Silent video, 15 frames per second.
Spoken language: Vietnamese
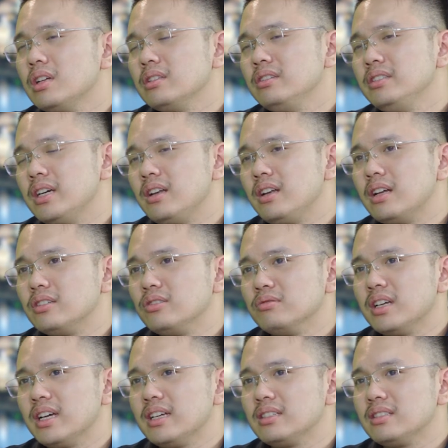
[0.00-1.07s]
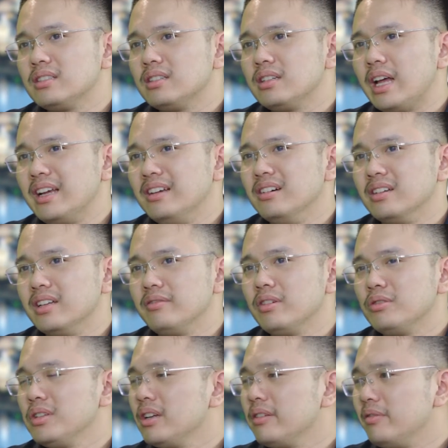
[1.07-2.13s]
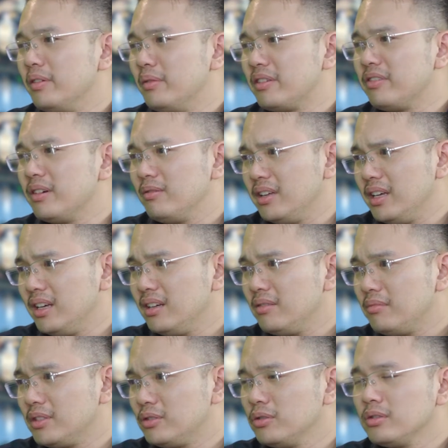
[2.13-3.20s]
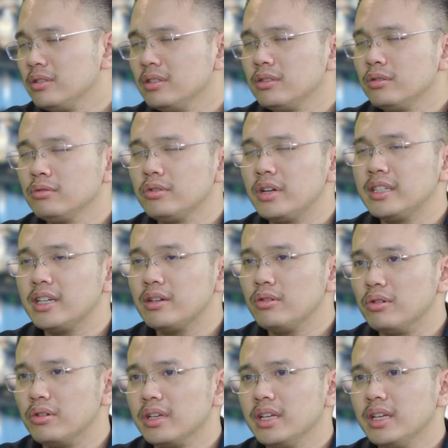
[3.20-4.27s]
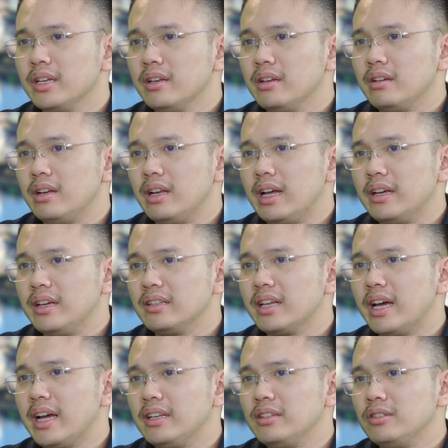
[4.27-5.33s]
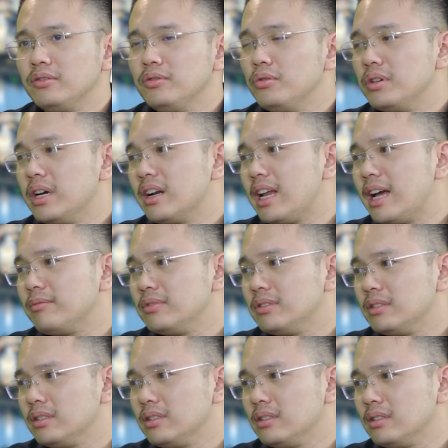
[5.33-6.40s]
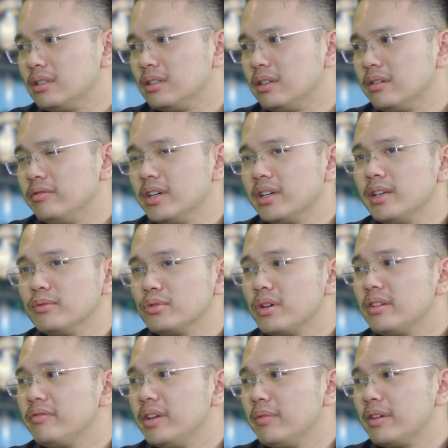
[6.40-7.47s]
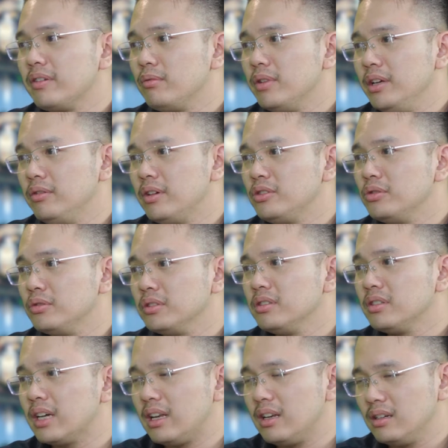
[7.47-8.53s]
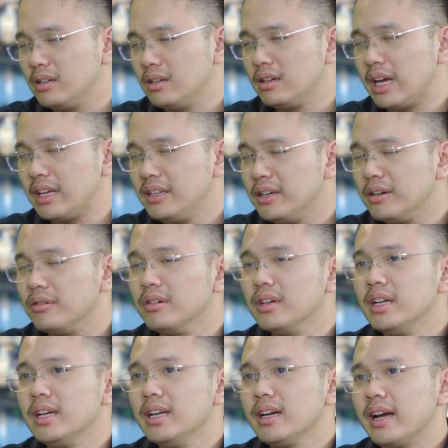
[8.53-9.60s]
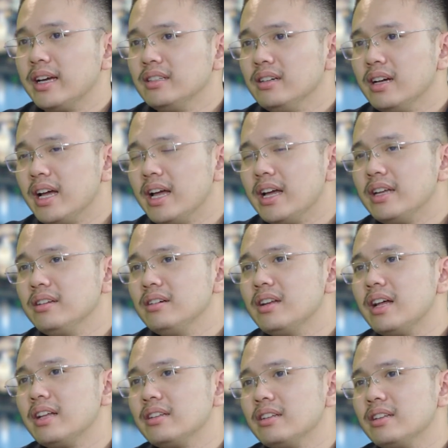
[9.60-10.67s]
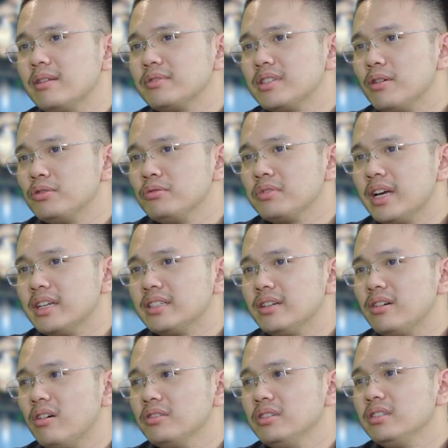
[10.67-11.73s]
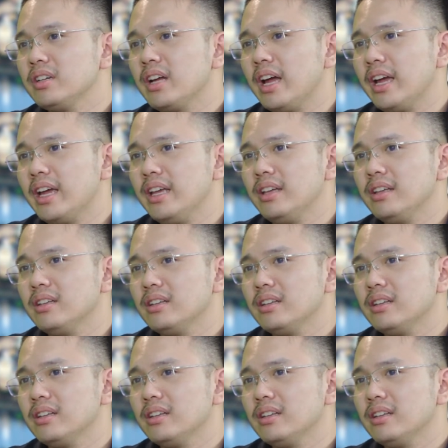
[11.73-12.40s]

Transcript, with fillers: Thứ nhất là chúng ta ảnh hưởng đến đầu tiên là về mặt pháp lý, như chúng tôi đã trao đổi là hiện tại chính phủ đang làm việc kiểm soát về mặt pháp lý của các chủ đầu tư khá nhiều. Cái thứ hai nữa là năm sau chúng ta sẽ có những cái